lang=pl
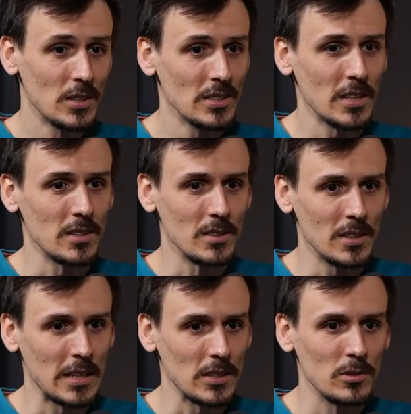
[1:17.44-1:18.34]
Niestety,
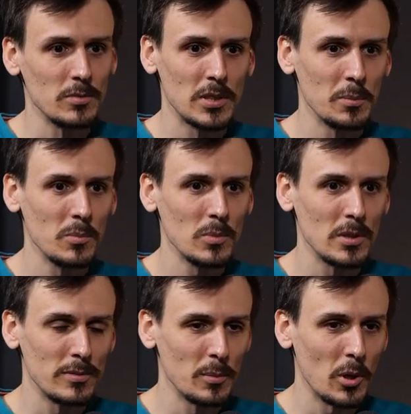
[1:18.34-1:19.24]
tak. No w, tym,
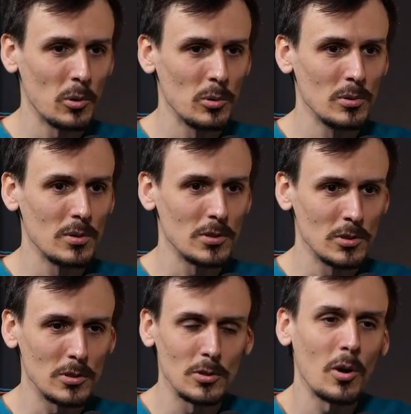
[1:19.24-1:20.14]
w tym roku,
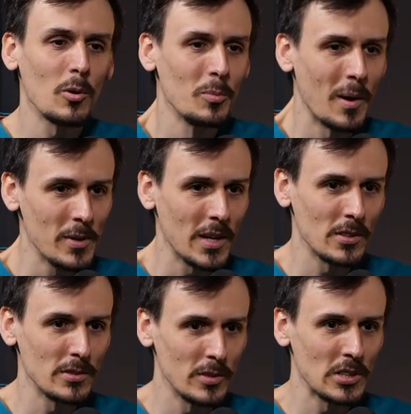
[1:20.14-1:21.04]
co, co roku mamy
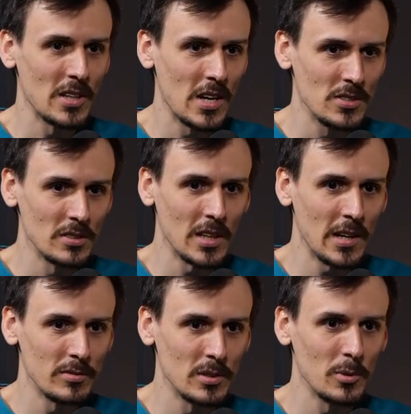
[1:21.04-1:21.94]
jakieś swoje
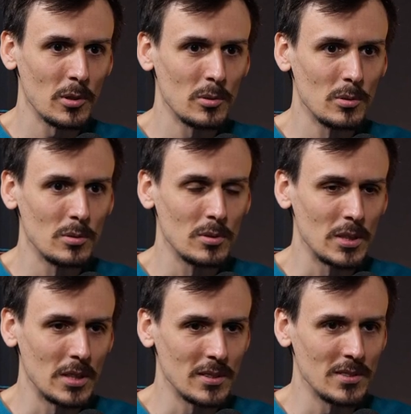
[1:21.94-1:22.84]
znaleziska. W tym
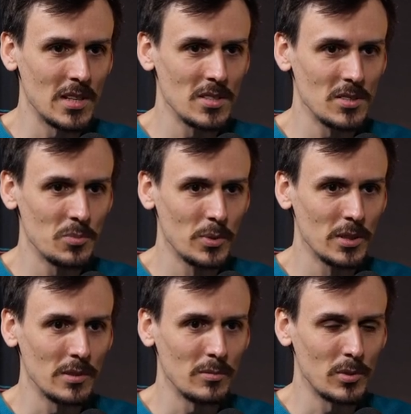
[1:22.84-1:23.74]
roku e,
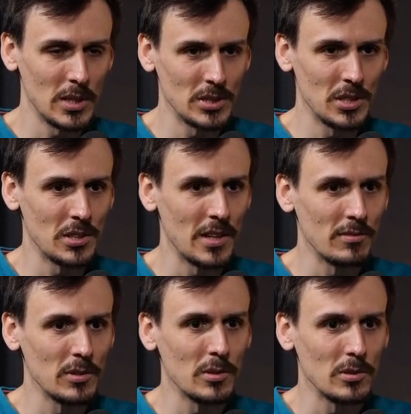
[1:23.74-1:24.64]
znaleźliśmy właśnie
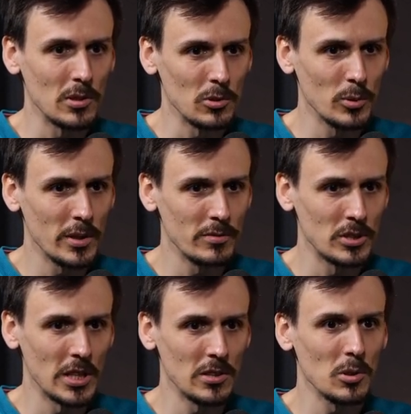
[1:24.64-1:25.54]
niedawno jodłę
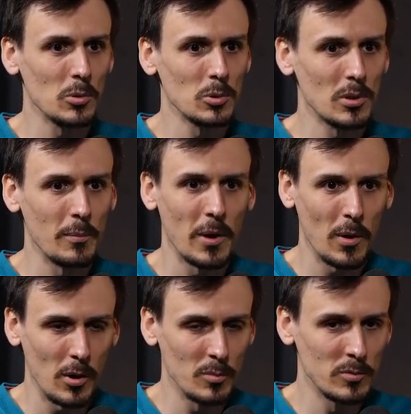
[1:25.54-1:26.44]
wyciętą, która
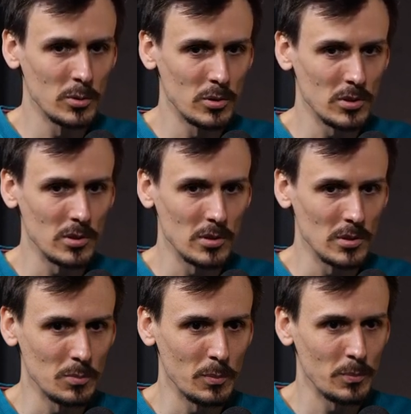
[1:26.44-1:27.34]
miała obwód
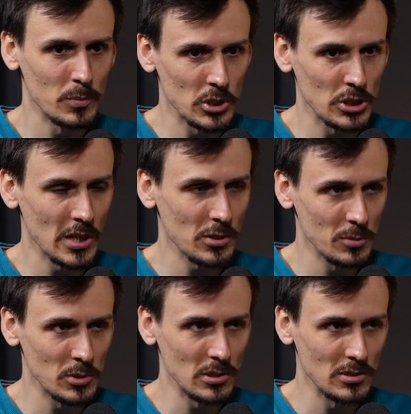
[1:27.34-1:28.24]

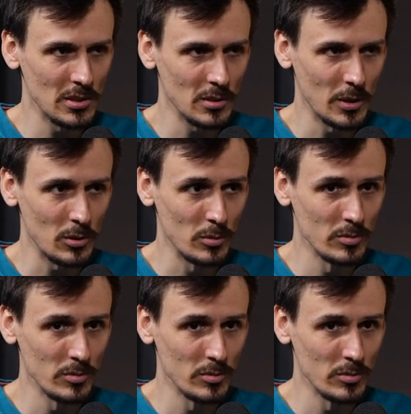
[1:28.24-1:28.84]
380 e, cm.